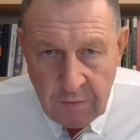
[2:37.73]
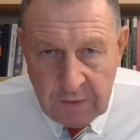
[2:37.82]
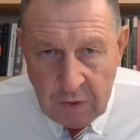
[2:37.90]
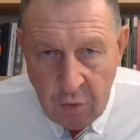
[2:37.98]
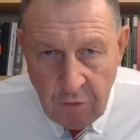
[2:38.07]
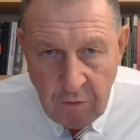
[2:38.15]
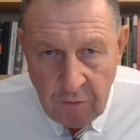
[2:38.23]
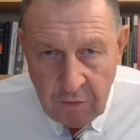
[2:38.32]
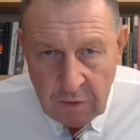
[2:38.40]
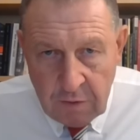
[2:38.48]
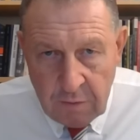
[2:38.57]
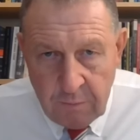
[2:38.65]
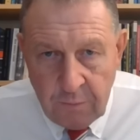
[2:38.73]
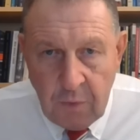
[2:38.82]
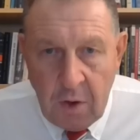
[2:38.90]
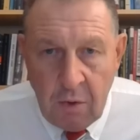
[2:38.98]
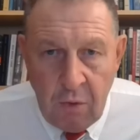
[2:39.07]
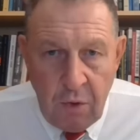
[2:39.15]
Второй вывод,
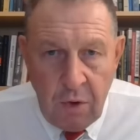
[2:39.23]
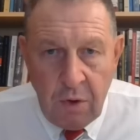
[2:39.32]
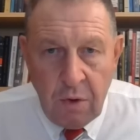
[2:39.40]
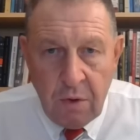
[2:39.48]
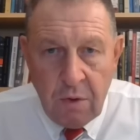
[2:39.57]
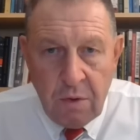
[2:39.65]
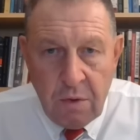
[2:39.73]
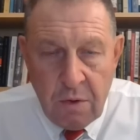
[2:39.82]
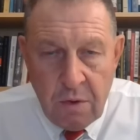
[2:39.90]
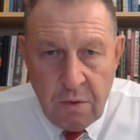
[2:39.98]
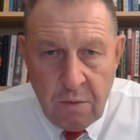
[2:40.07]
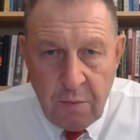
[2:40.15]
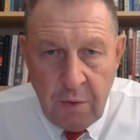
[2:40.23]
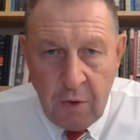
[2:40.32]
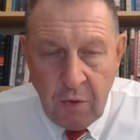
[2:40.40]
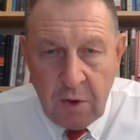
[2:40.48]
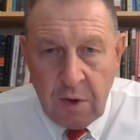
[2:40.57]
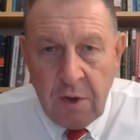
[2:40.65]
какой
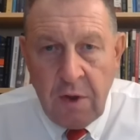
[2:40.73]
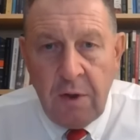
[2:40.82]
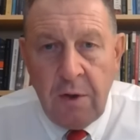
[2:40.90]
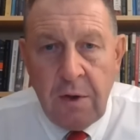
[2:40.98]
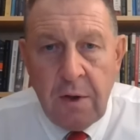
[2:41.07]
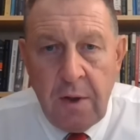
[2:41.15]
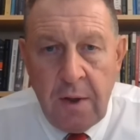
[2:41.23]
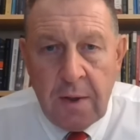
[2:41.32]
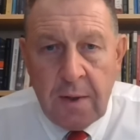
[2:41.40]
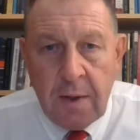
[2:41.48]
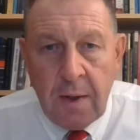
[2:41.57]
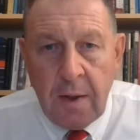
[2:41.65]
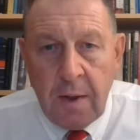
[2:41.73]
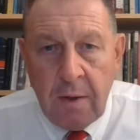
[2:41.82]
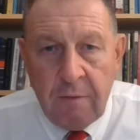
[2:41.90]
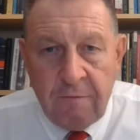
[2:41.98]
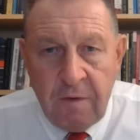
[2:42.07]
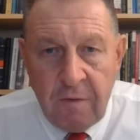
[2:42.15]
приходится делать,
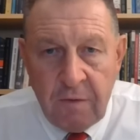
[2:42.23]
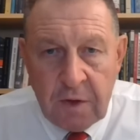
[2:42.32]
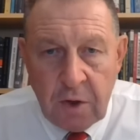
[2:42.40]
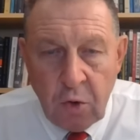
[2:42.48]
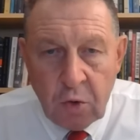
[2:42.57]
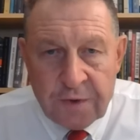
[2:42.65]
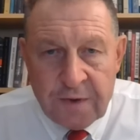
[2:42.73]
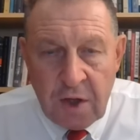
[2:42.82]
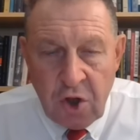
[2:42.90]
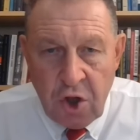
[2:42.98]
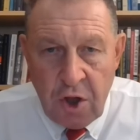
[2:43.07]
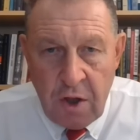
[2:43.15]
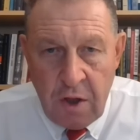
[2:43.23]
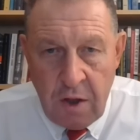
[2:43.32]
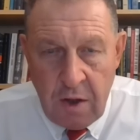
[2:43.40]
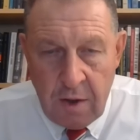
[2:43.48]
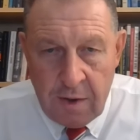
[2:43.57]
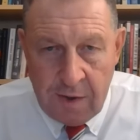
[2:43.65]
это вывод о
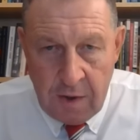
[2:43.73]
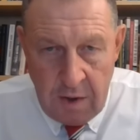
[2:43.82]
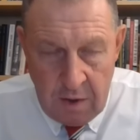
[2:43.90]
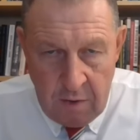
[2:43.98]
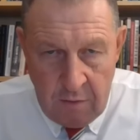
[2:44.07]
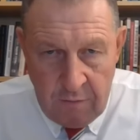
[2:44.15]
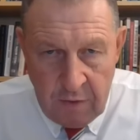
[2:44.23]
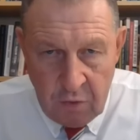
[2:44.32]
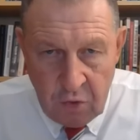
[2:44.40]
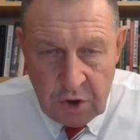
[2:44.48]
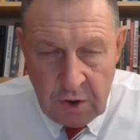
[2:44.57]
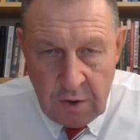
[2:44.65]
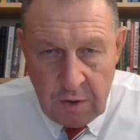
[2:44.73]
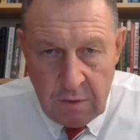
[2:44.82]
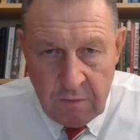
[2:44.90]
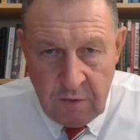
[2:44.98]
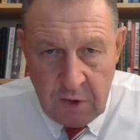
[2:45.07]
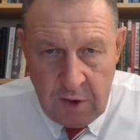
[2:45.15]
значении ракетного оружия
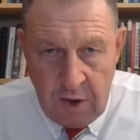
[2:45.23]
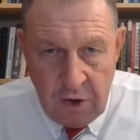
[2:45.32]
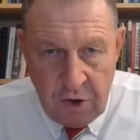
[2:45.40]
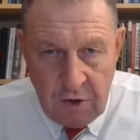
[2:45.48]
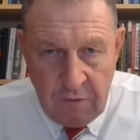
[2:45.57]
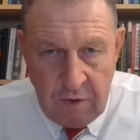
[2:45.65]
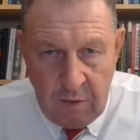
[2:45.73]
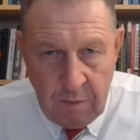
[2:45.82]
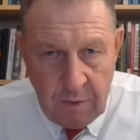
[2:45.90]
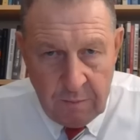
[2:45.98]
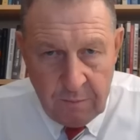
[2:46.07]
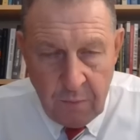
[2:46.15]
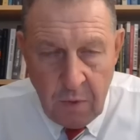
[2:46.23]
в настоящее время.